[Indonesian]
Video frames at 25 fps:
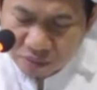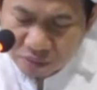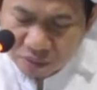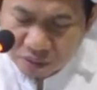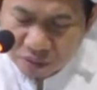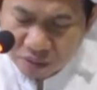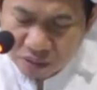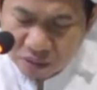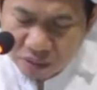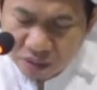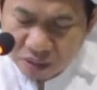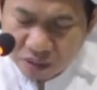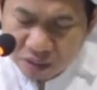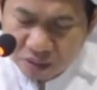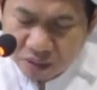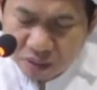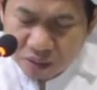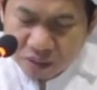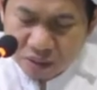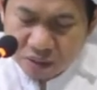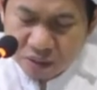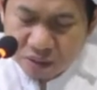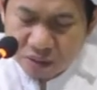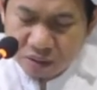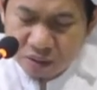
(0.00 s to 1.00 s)
ya,
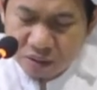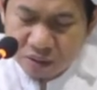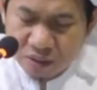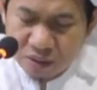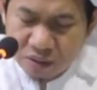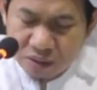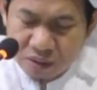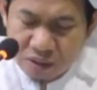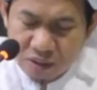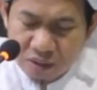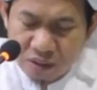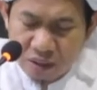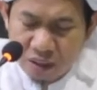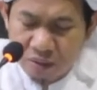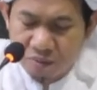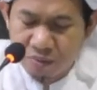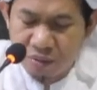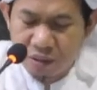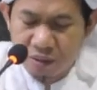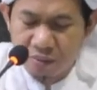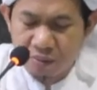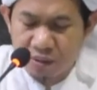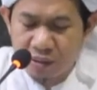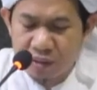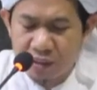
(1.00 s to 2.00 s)
ya
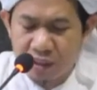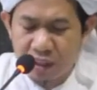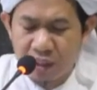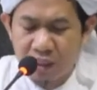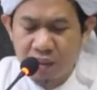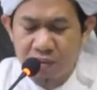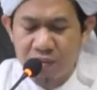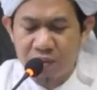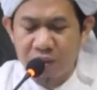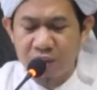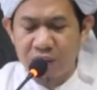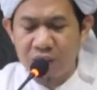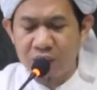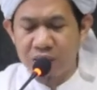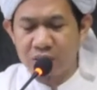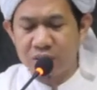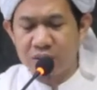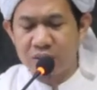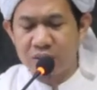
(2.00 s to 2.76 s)
Amar bin Salamah ini